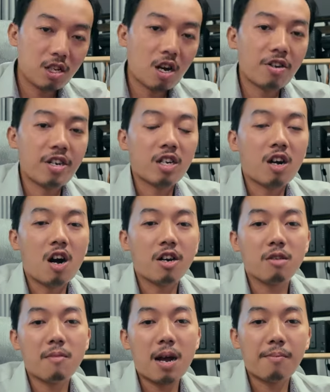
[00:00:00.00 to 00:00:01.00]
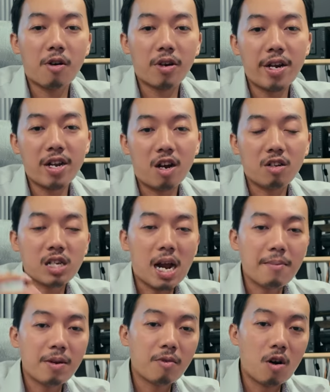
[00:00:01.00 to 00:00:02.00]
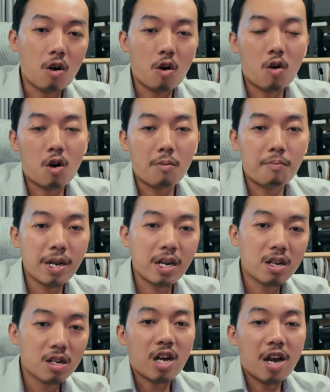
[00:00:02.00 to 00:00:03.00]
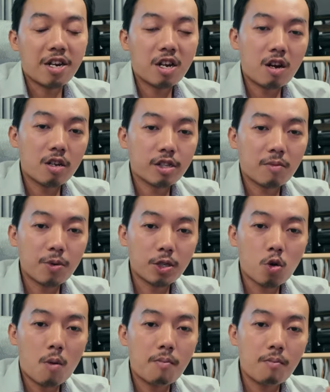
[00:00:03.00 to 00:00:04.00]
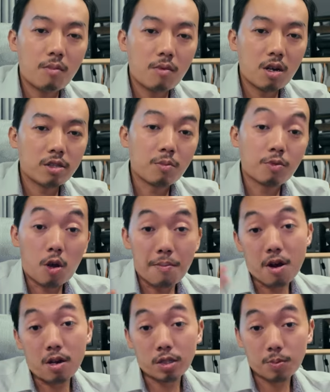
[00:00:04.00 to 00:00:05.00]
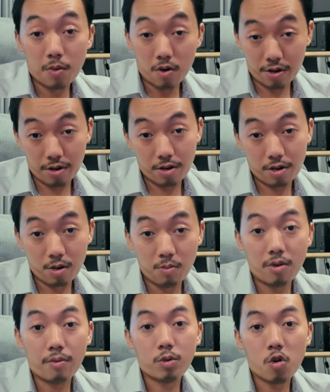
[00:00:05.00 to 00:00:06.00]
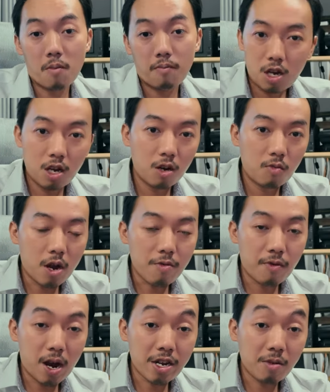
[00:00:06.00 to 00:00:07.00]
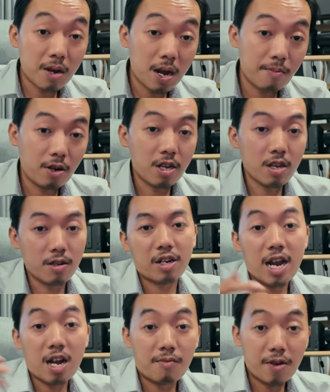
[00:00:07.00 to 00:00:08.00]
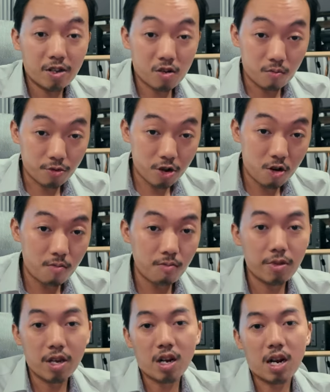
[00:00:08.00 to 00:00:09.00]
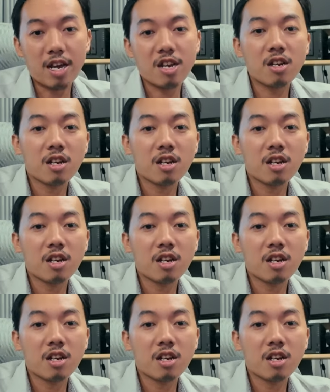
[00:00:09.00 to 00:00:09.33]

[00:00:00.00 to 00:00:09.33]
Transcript: ở nhà nó đi bàn phòng đó nè cha máy vào ở p này nó từ shop hotspot rồi mở shop wifi nó public nó hàng cà phê thủng thông nó cái lại